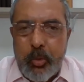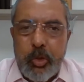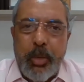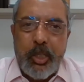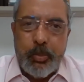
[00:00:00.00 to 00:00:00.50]
os
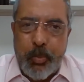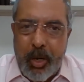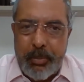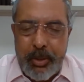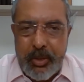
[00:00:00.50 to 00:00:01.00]
mais
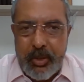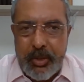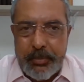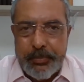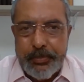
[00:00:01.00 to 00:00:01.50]
pobres.
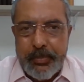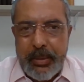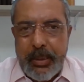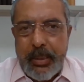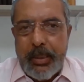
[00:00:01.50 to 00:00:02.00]

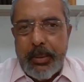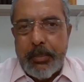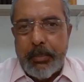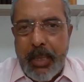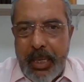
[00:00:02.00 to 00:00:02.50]

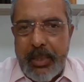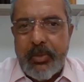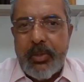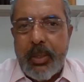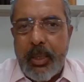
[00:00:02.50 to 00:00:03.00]

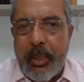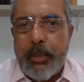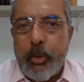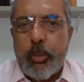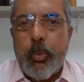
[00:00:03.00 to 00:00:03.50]
Mas ele é
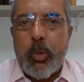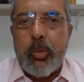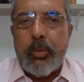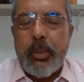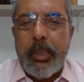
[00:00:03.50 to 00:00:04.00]
muito
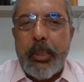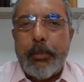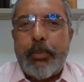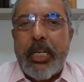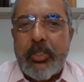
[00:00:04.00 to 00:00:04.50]
pouco.
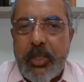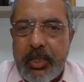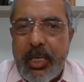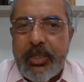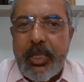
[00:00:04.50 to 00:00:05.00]

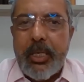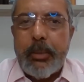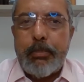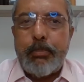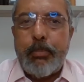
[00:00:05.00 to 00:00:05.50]
Precisa
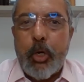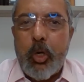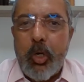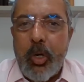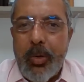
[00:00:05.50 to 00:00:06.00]
ser
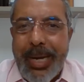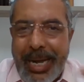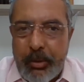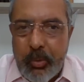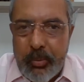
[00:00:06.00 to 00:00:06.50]

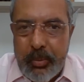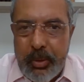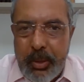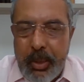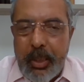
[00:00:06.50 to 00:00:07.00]
prolongado
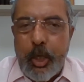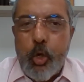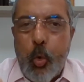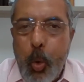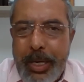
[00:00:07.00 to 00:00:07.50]

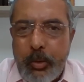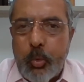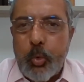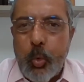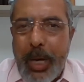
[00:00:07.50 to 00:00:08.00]

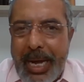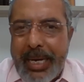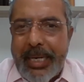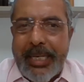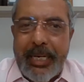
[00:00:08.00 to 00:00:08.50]
enquanto
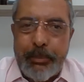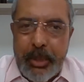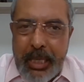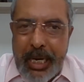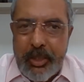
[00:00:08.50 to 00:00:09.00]
durar a
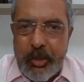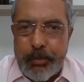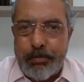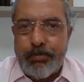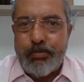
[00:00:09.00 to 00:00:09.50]

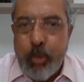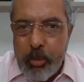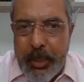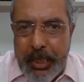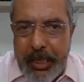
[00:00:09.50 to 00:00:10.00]
calamidade
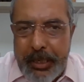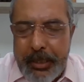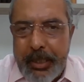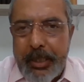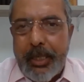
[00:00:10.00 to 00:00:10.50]

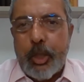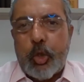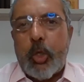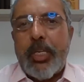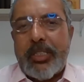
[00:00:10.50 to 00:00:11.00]
pública e
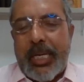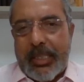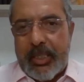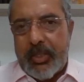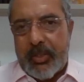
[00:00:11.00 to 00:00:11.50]
toda essa
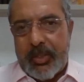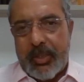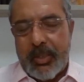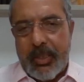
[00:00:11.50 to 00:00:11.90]
crise.